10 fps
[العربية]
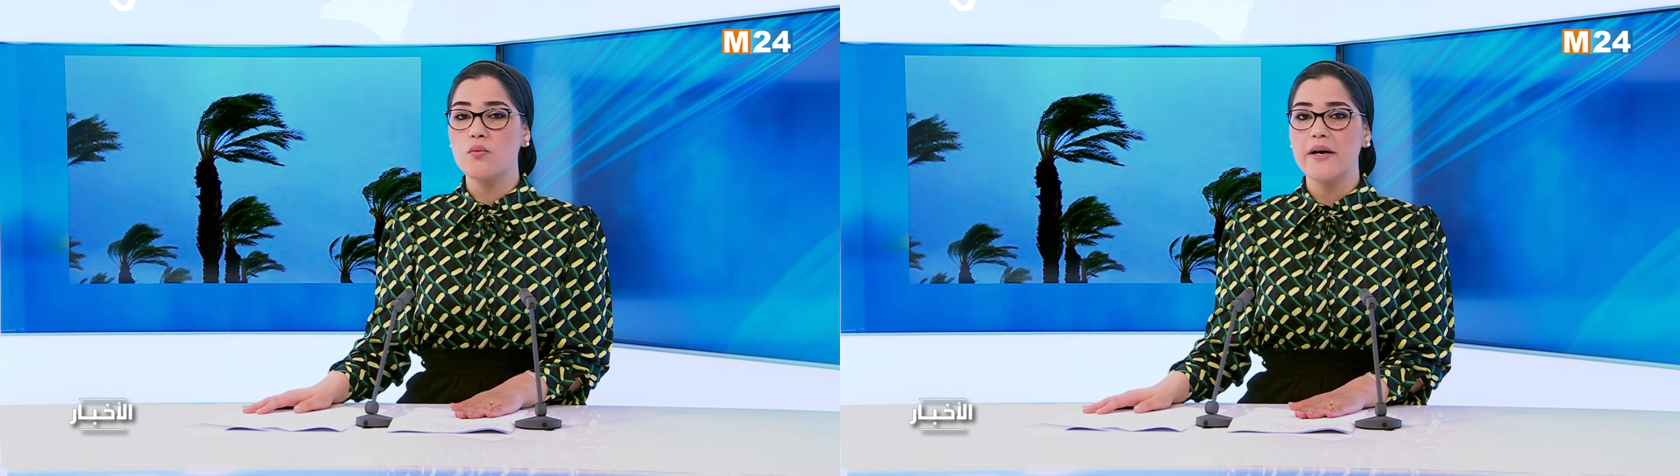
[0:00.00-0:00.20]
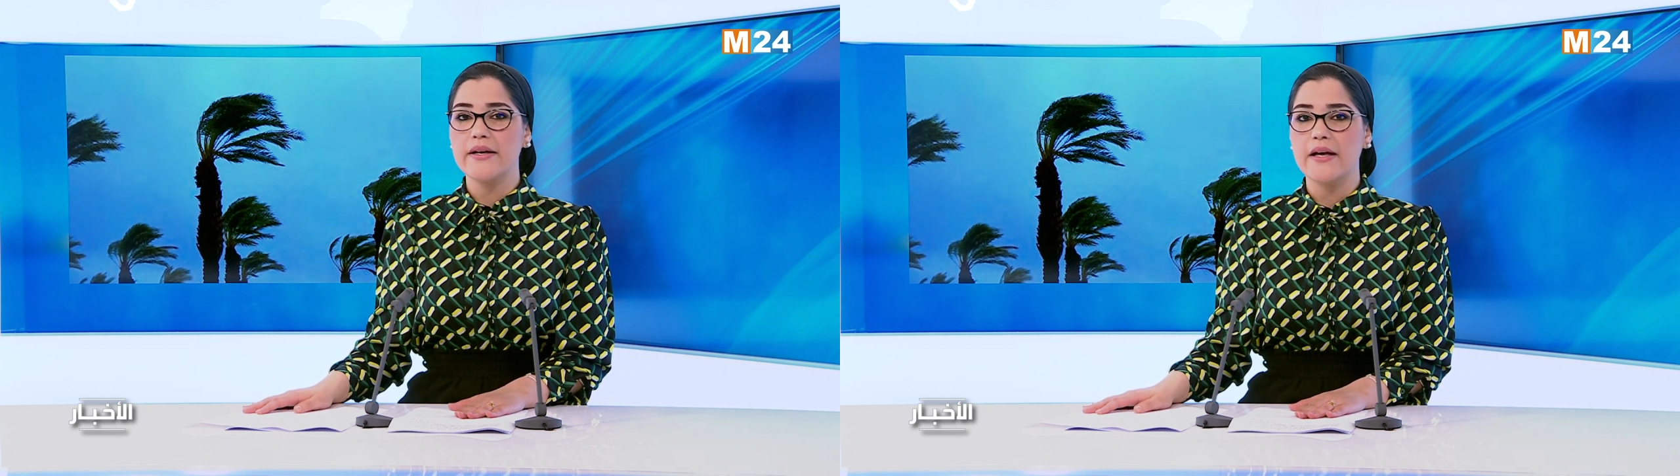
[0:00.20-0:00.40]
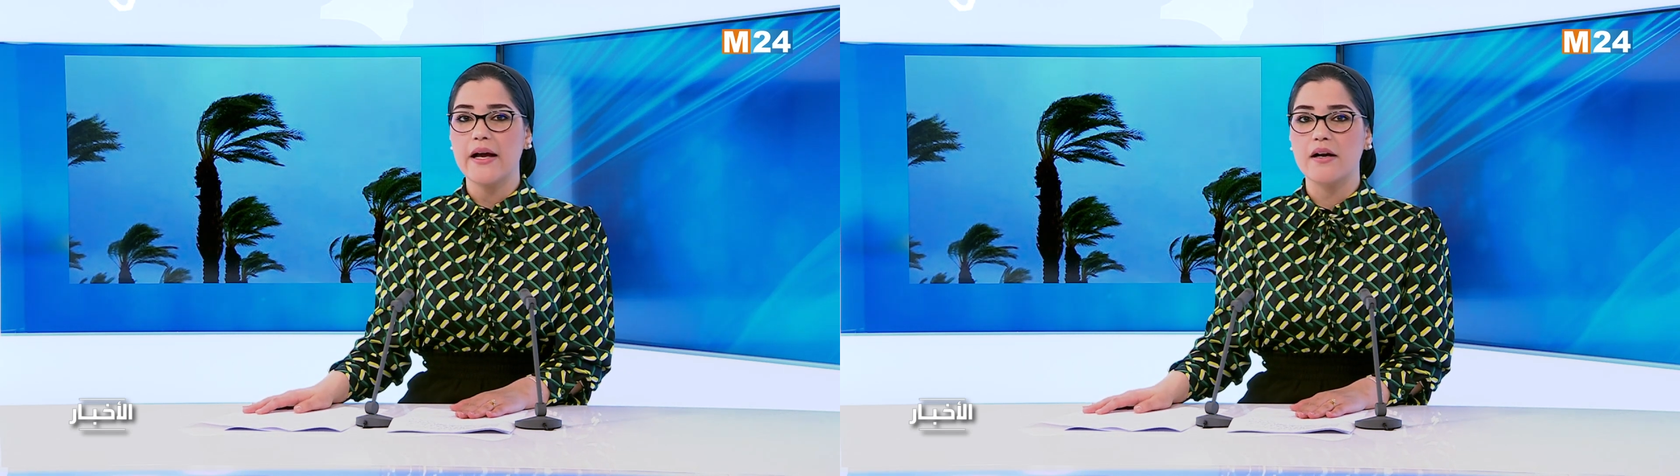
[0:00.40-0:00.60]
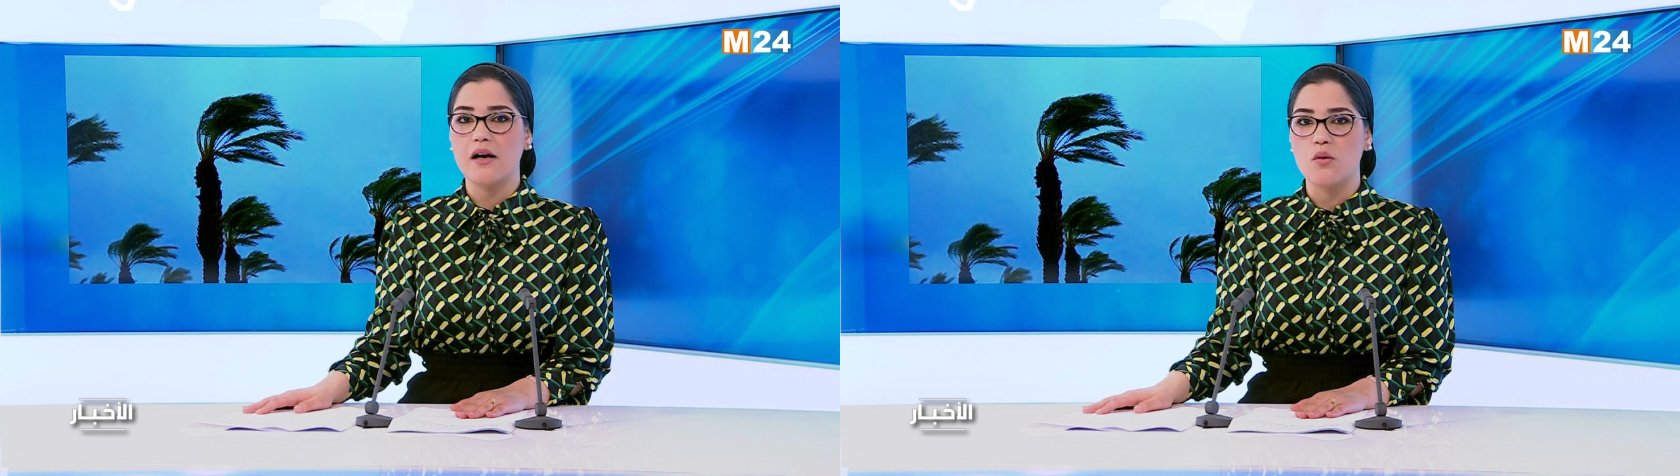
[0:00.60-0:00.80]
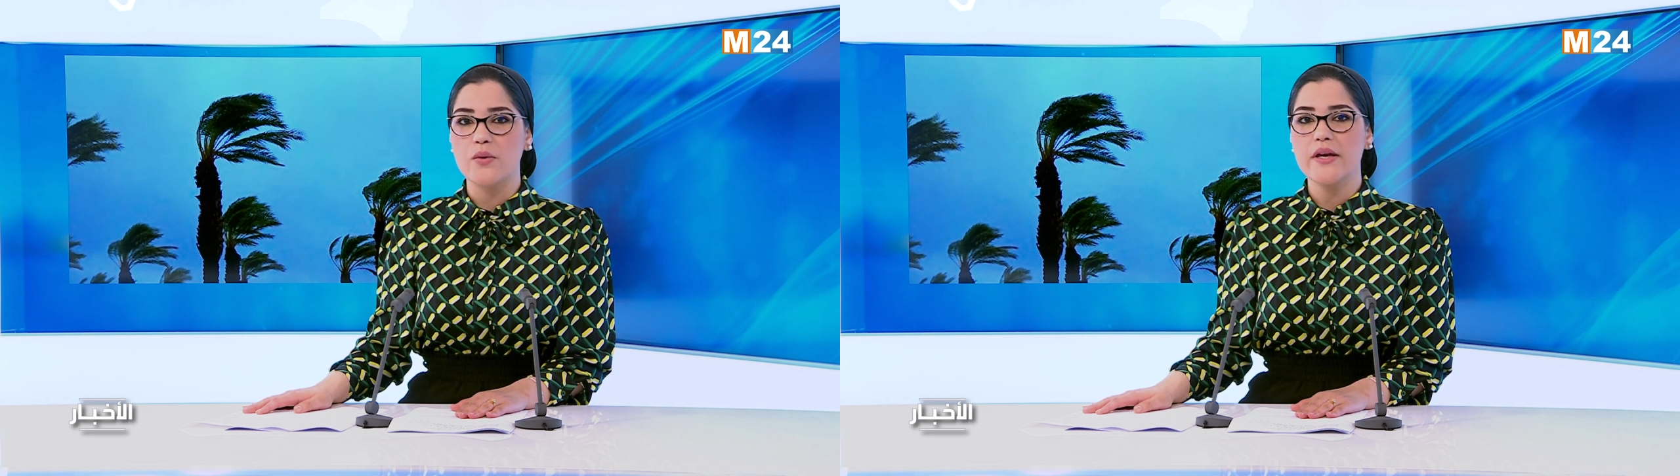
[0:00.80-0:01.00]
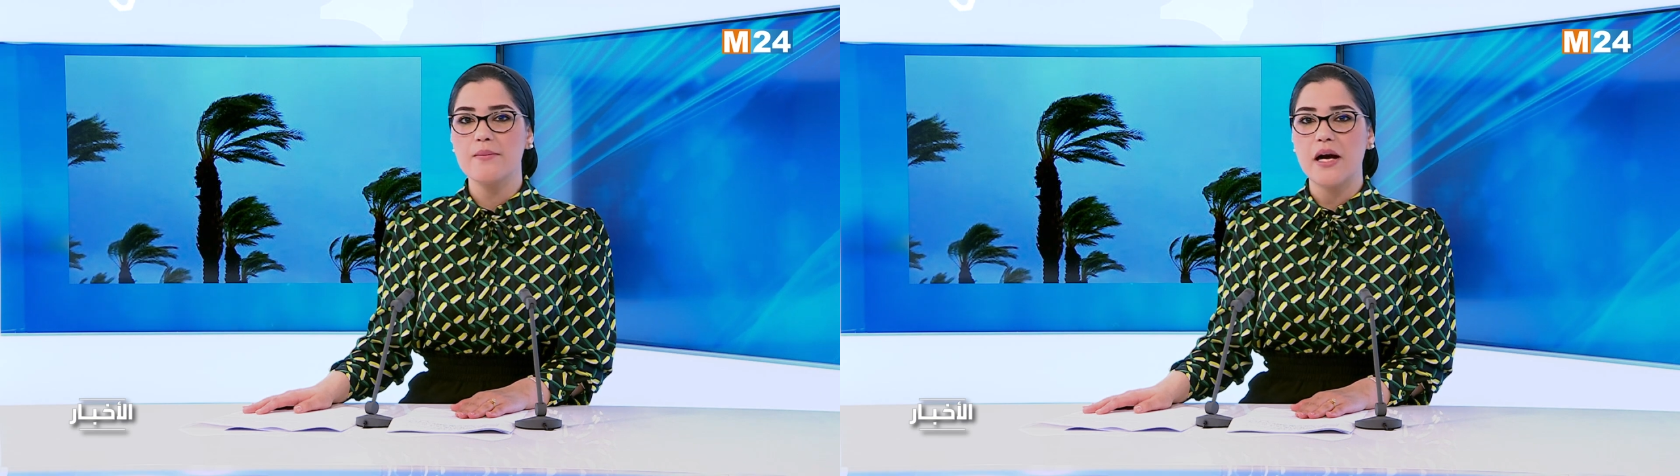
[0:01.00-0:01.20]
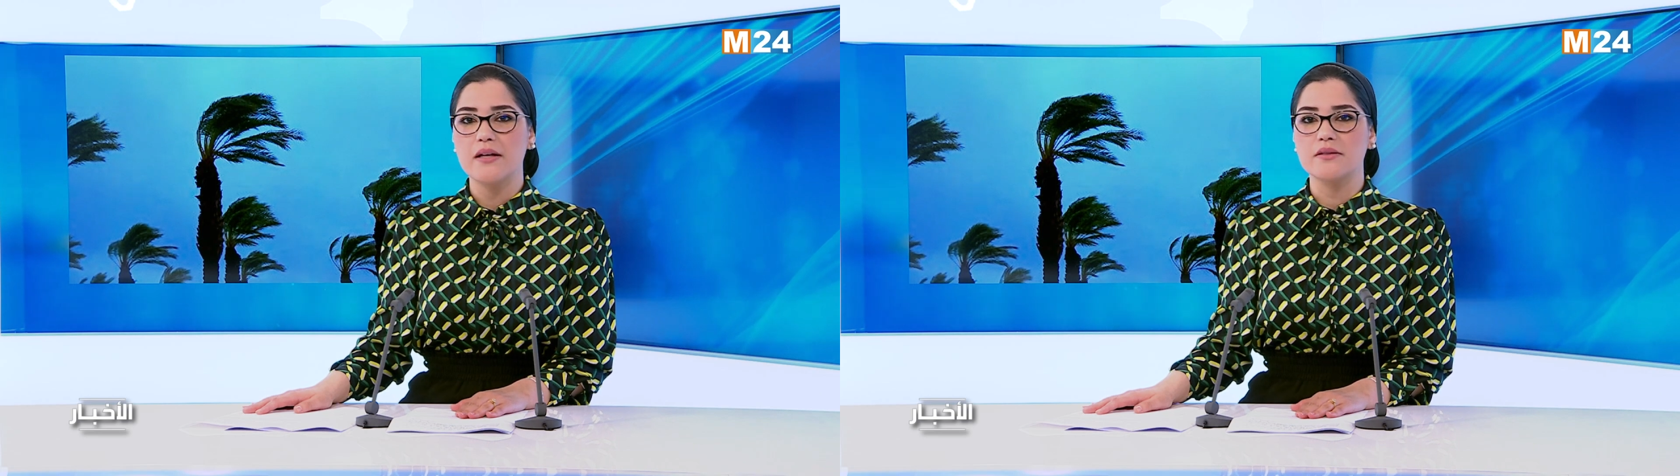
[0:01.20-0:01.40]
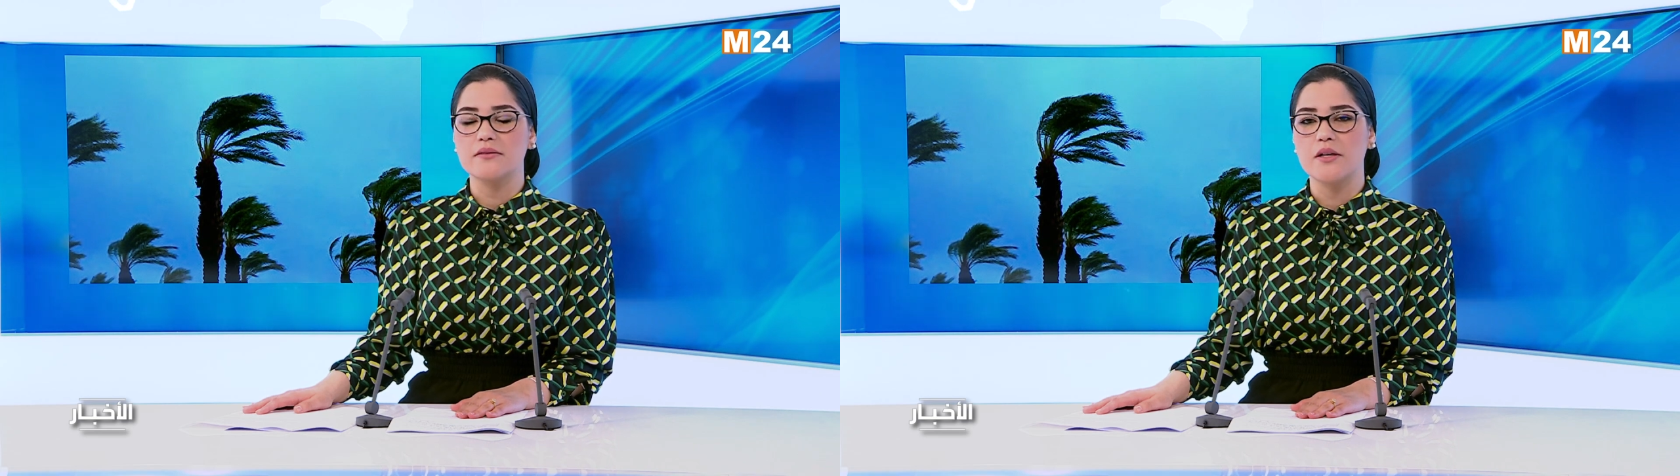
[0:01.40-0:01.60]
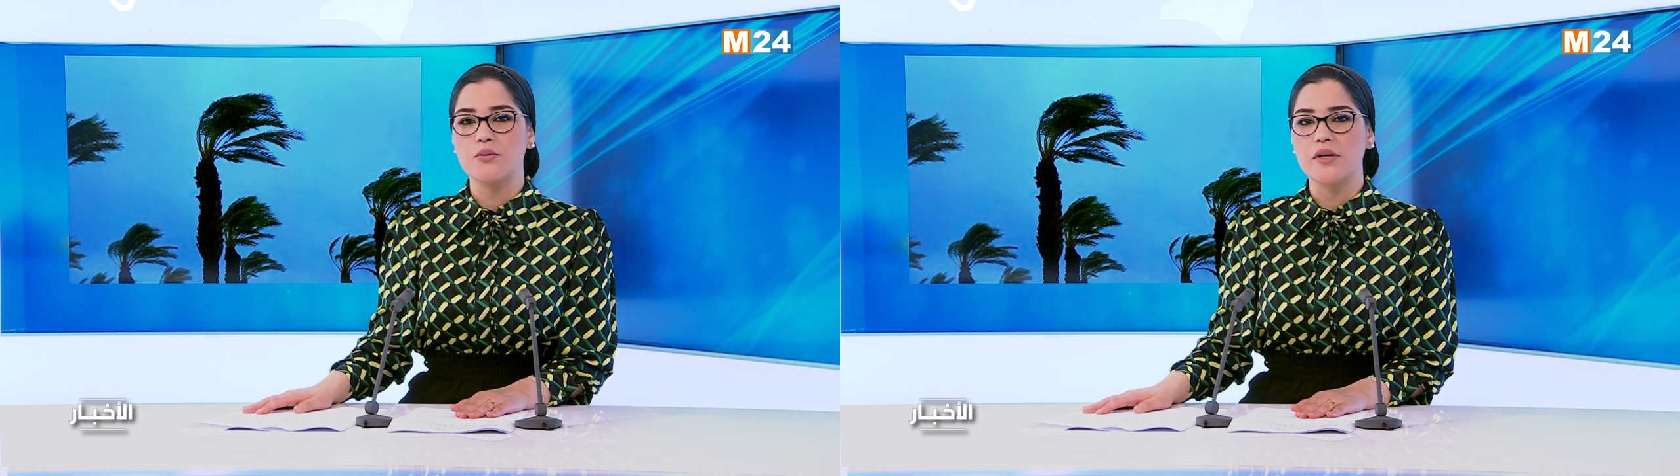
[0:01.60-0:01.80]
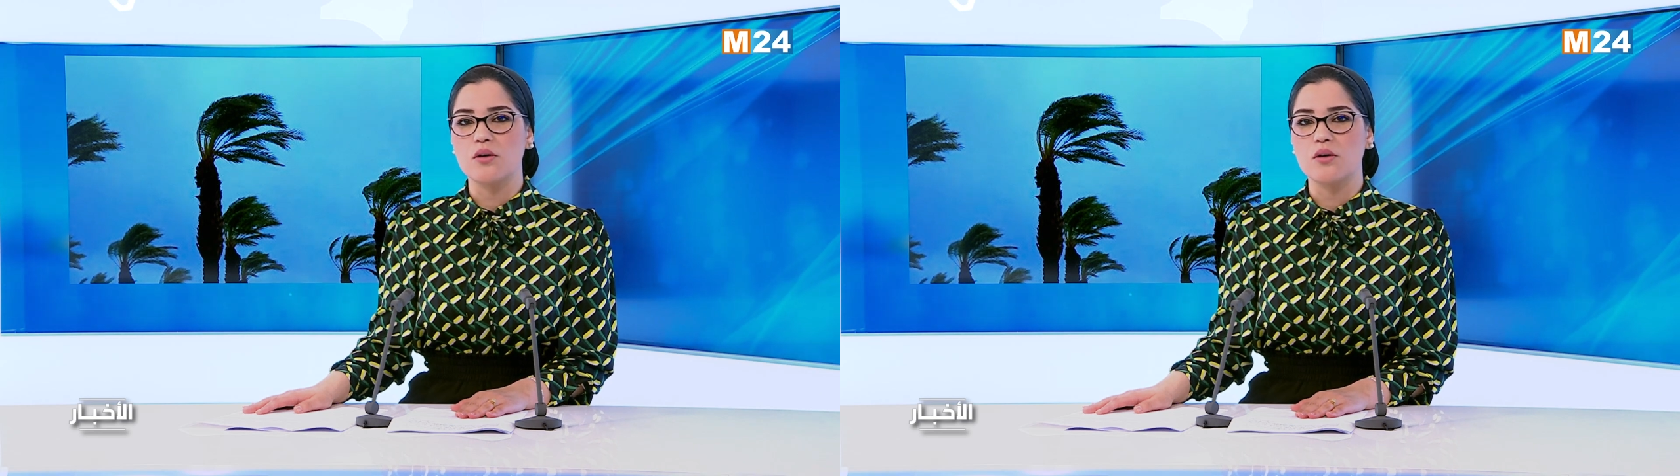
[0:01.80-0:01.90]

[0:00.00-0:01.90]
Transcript: هبوب رياح قوية مع تطاير